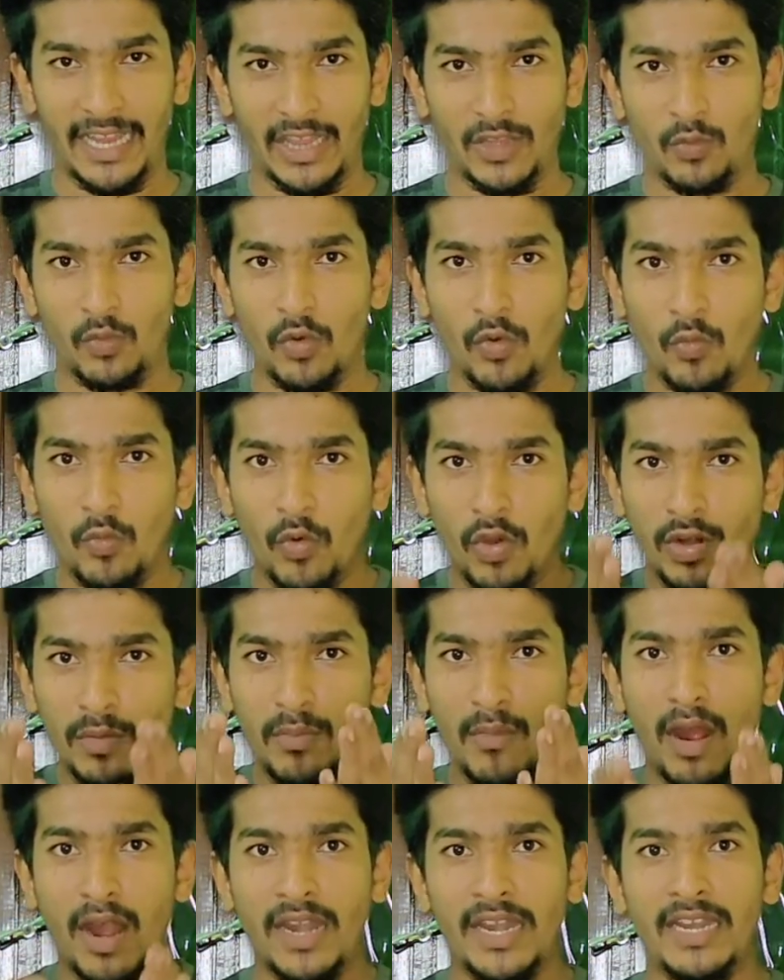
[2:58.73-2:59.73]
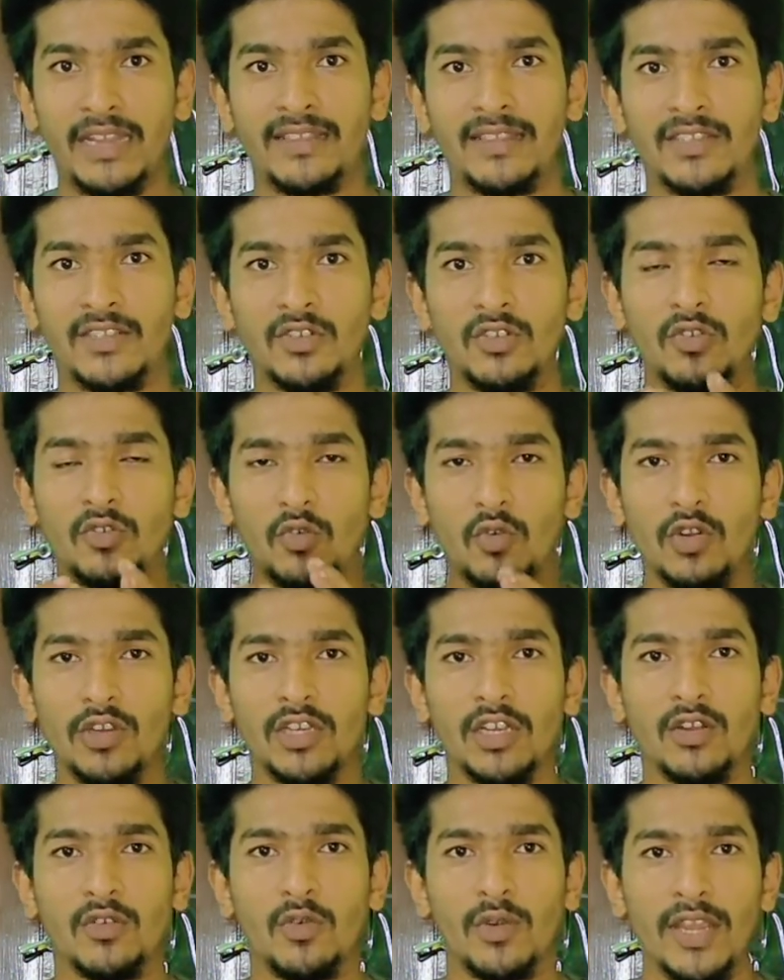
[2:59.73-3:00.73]
அதாவது ஒவ்வொரு மாநிலத்துக்கும்
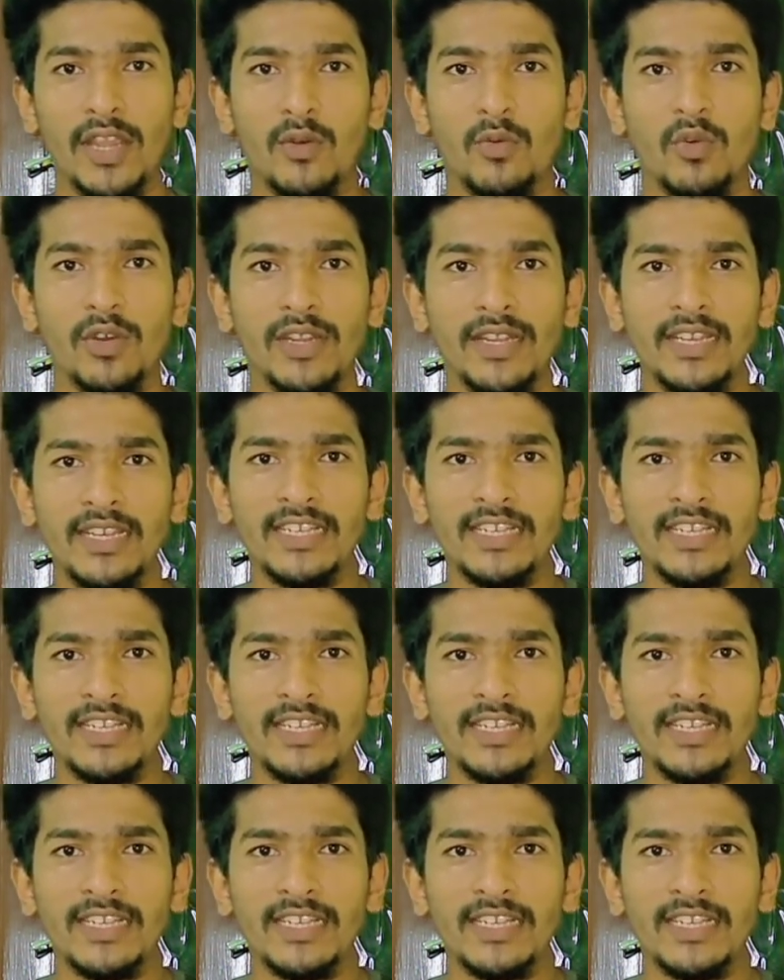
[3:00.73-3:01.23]
கொடுக்கக்கூடிய